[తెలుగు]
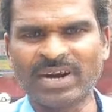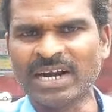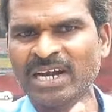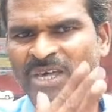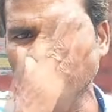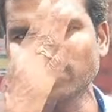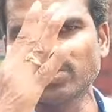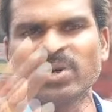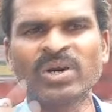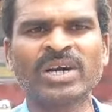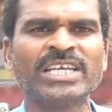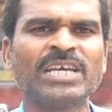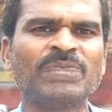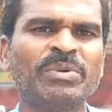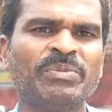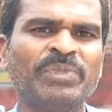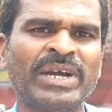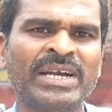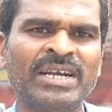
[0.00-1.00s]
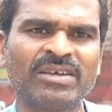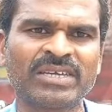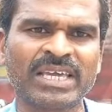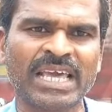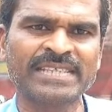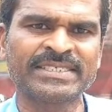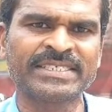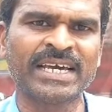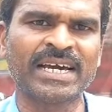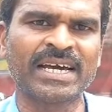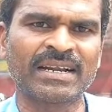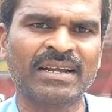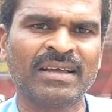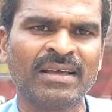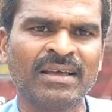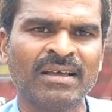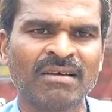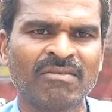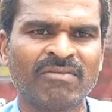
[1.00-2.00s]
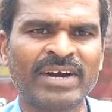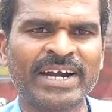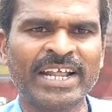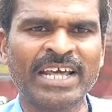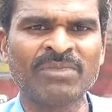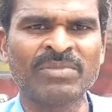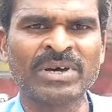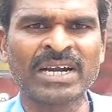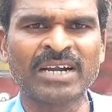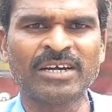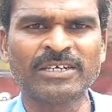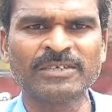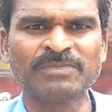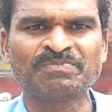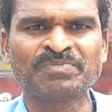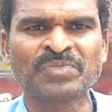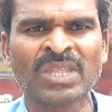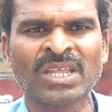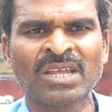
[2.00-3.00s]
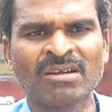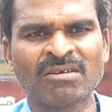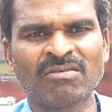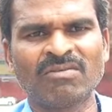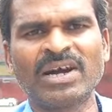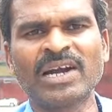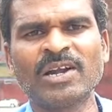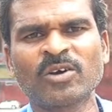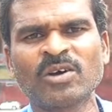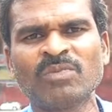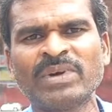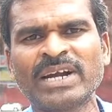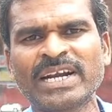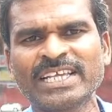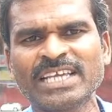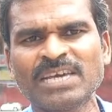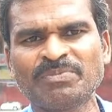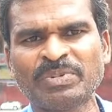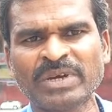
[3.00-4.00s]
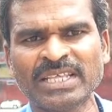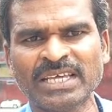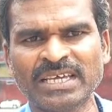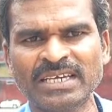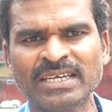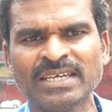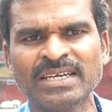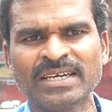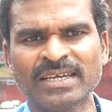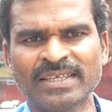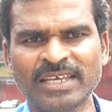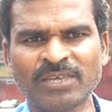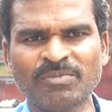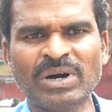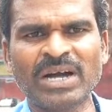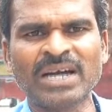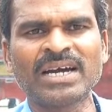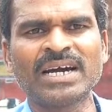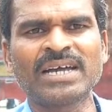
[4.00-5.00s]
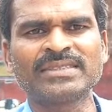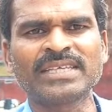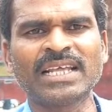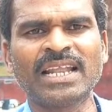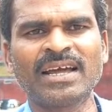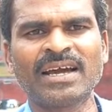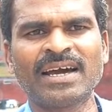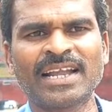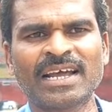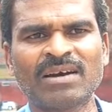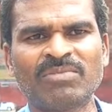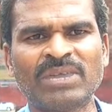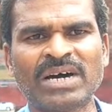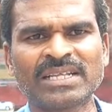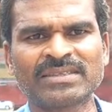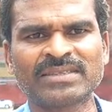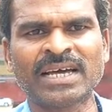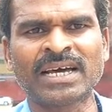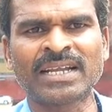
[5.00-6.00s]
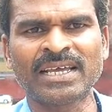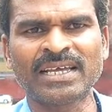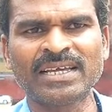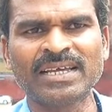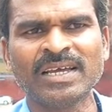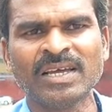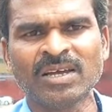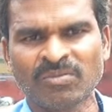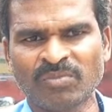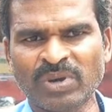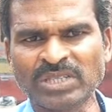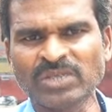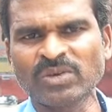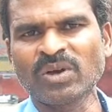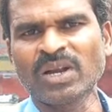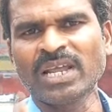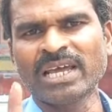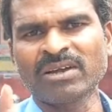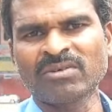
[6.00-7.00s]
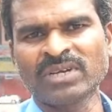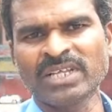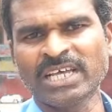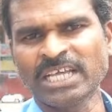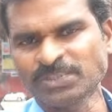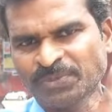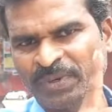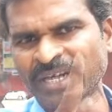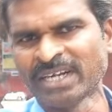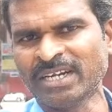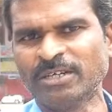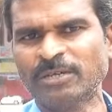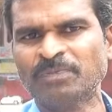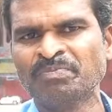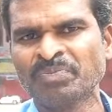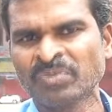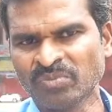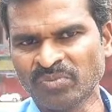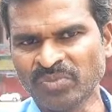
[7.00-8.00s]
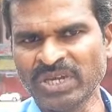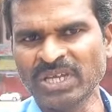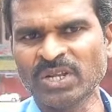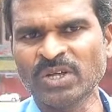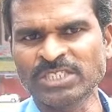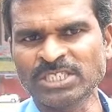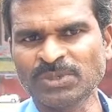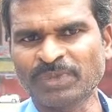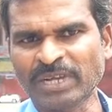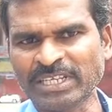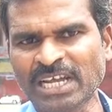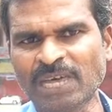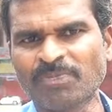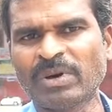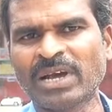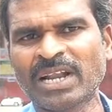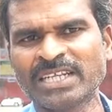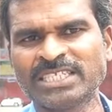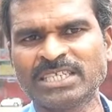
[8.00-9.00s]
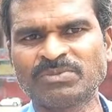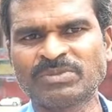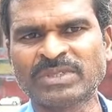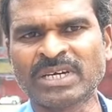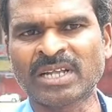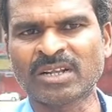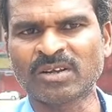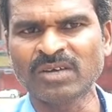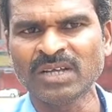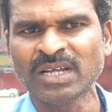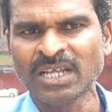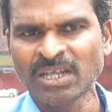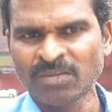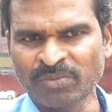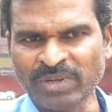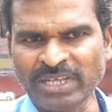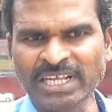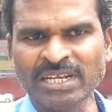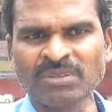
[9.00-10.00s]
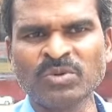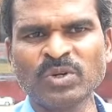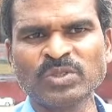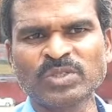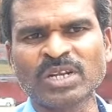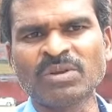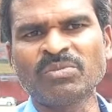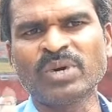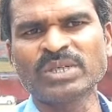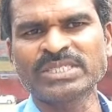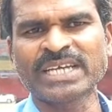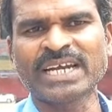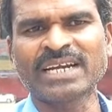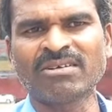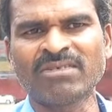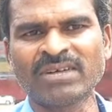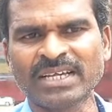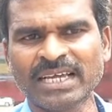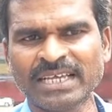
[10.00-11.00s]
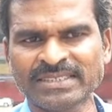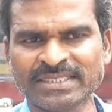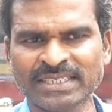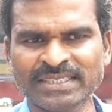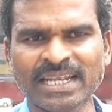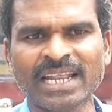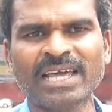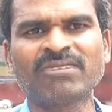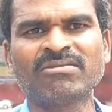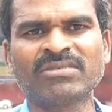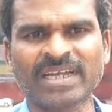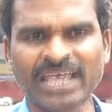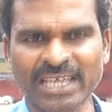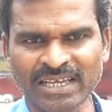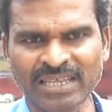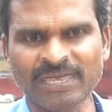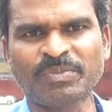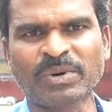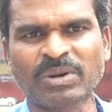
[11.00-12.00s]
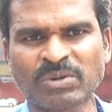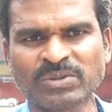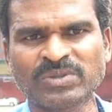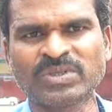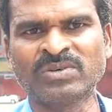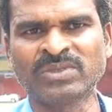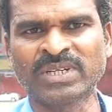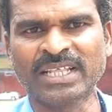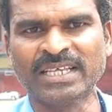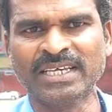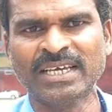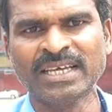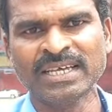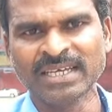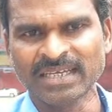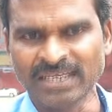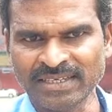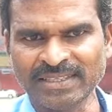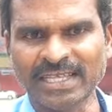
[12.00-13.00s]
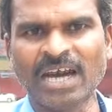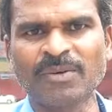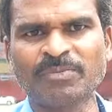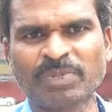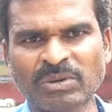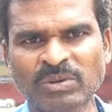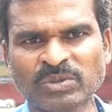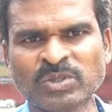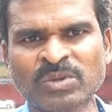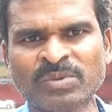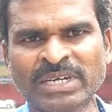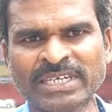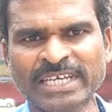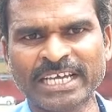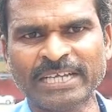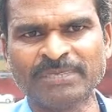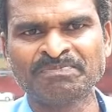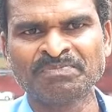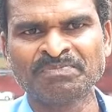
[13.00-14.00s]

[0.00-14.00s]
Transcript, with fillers: ఒక దొంగ చెప్పిపోయిండు కేసీఆర్ వాడు ఏమన్నాడు వాడు ఒక మాట చెప్పేది ఇది బంగారు తెలంగాణగా మారుతా అని బతుకు లేకుండా చేసిపోయిండు మీరు వచ్చి ప్రజాపాలన చెప్తున్నారు ప్రజలు మూత్రం పోసేటువంటి స్థితి లేకుండా ఈ ప్రభుత్వం ఉన్నది ఇదా ప్రభుత్వం అంటే